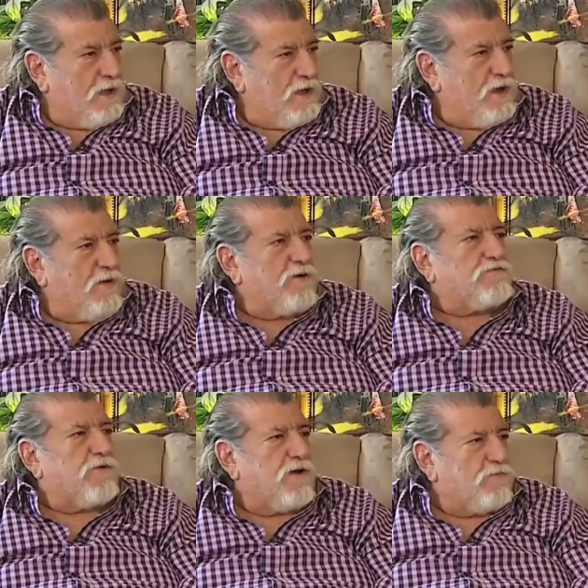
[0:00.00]
Y que
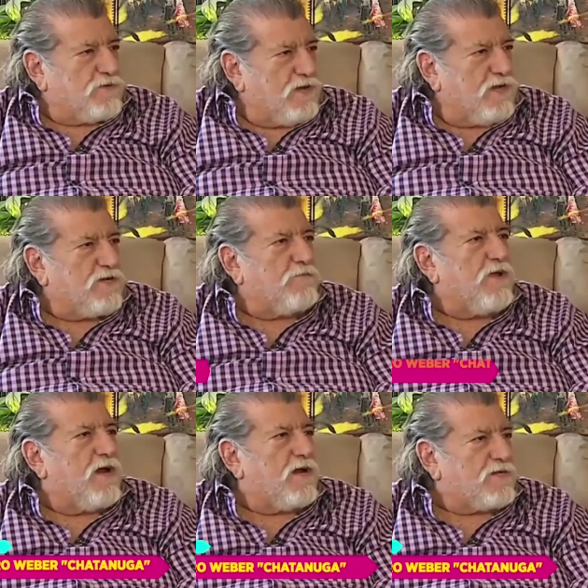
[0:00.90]
nos ponemos a
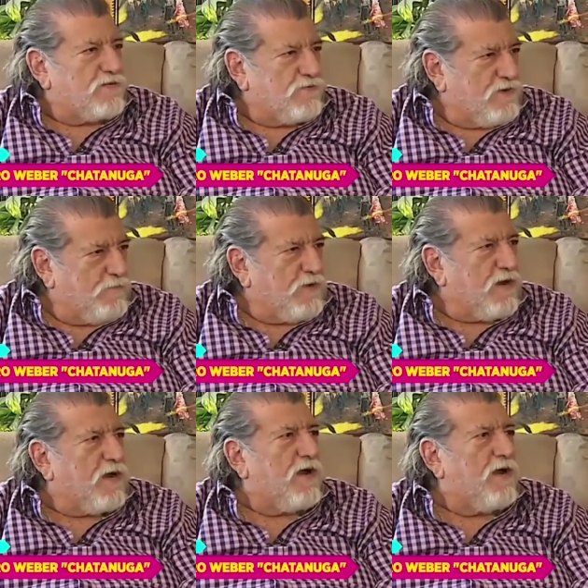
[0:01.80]
chambear haciendo una ¿Y
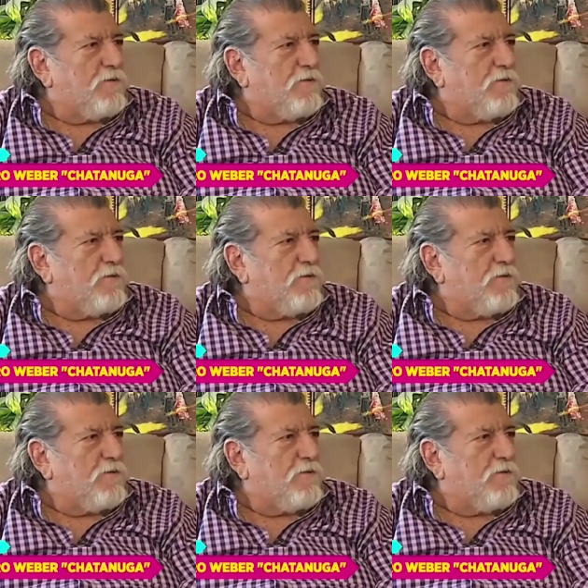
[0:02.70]
cuál fue el